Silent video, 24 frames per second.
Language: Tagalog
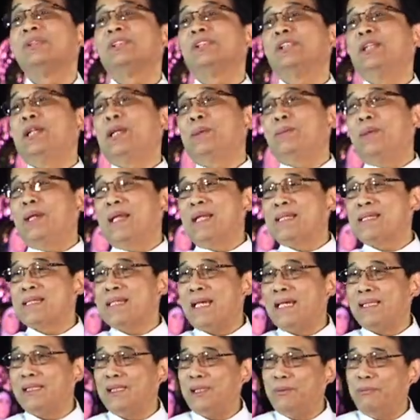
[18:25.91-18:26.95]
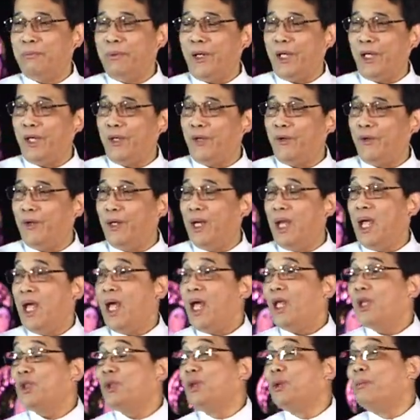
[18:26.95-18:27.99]
Yun naman ang sa ating Panginoon.
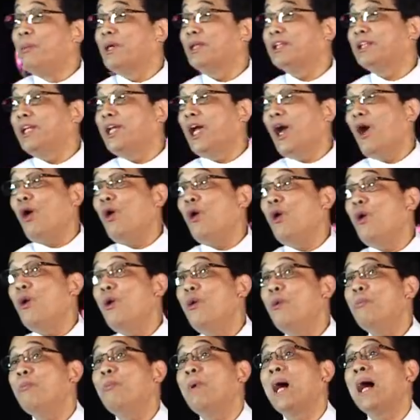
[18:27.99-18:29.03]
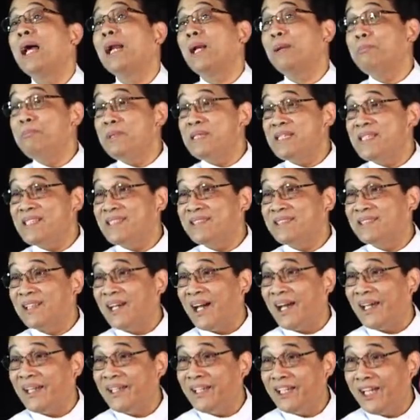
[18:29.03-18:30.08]
Dumating ako para
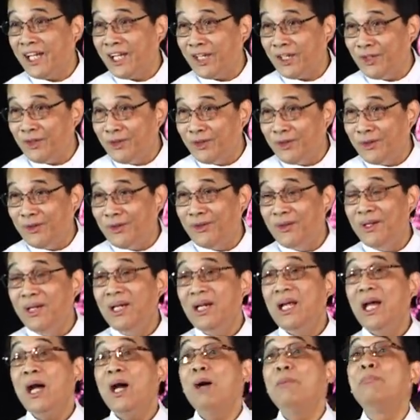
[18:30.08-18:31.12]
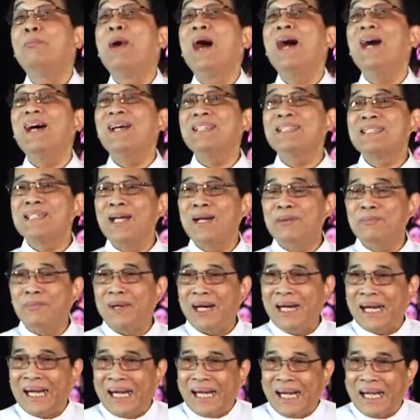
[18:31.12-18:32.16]
bisitahin kayo.
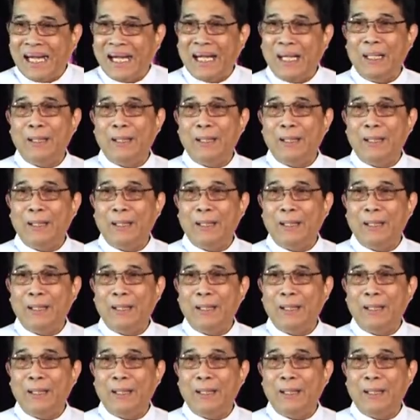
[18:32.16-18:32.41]
Makasama ka.